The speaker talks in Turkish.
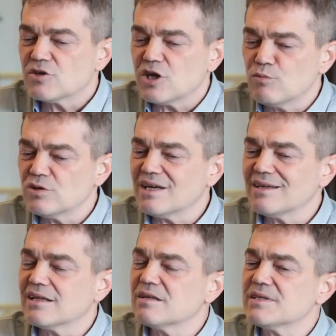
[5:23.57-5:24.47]
Çamurdan
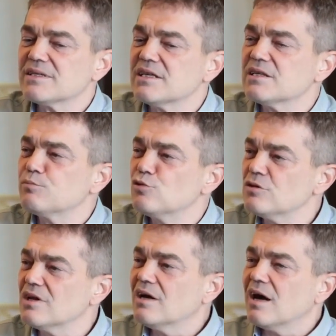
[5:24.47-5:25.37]
yaratılma sadece
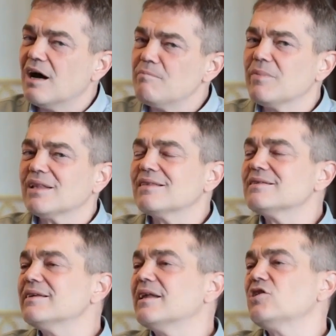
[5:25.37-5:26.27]
bunun ham
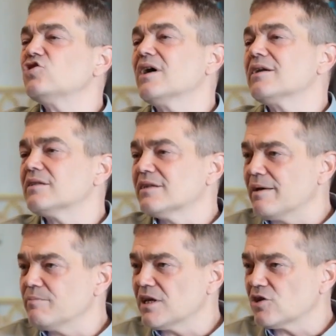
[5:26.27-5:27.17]
maddesine işaret
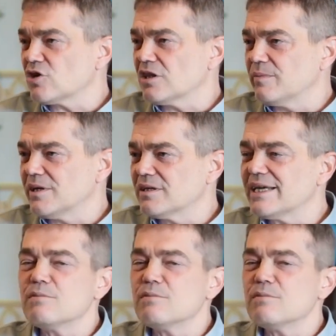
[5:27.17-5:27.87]
eden bir açıklamadır.